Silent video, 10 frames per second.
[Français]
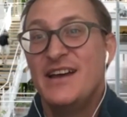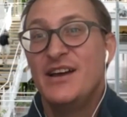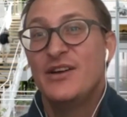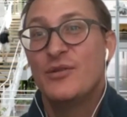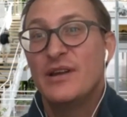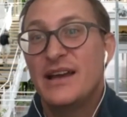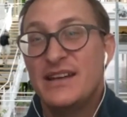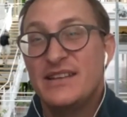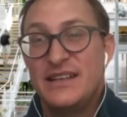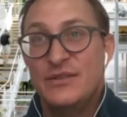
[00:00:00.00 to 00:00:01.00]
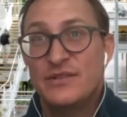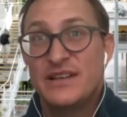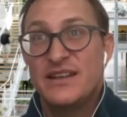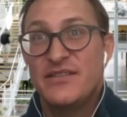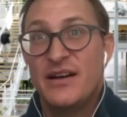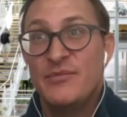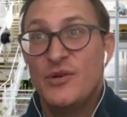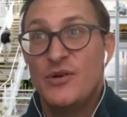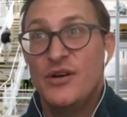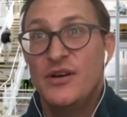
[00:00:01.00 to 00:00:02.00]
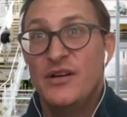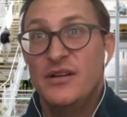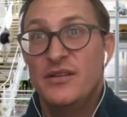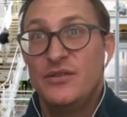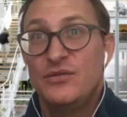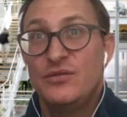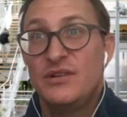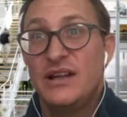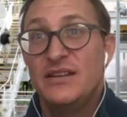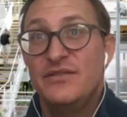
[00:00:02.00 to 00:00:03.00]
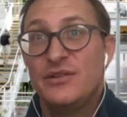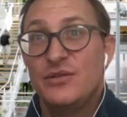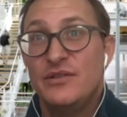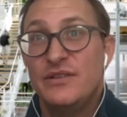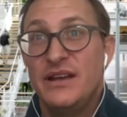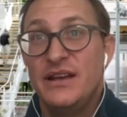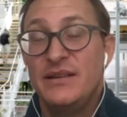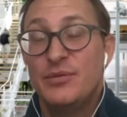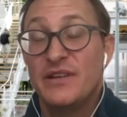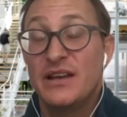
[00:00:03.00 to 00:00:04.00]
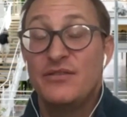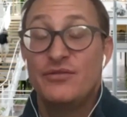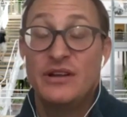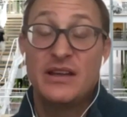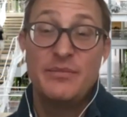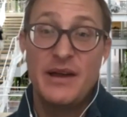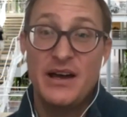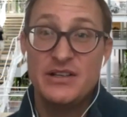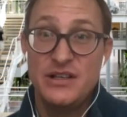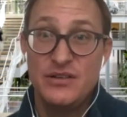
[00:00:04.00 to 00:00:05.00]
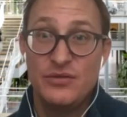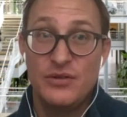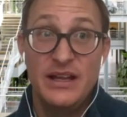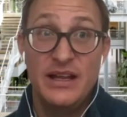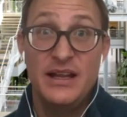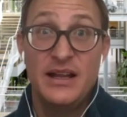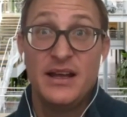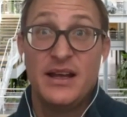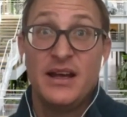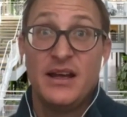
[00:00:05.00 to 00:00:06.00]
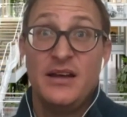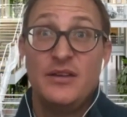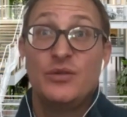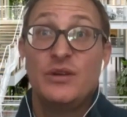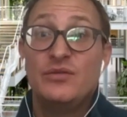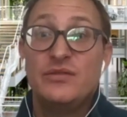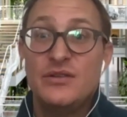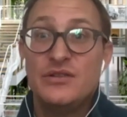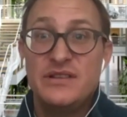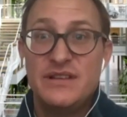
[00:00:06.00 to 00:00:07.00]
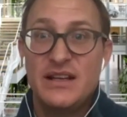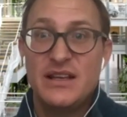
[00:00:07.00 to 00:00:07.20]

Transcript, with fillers: qu'on les casse. Et donc ça, c'est vraiment euh, toute la difficulté. Et c'est pour ça qu'il faut être hyper agile sur les, sur les outils logiciels qui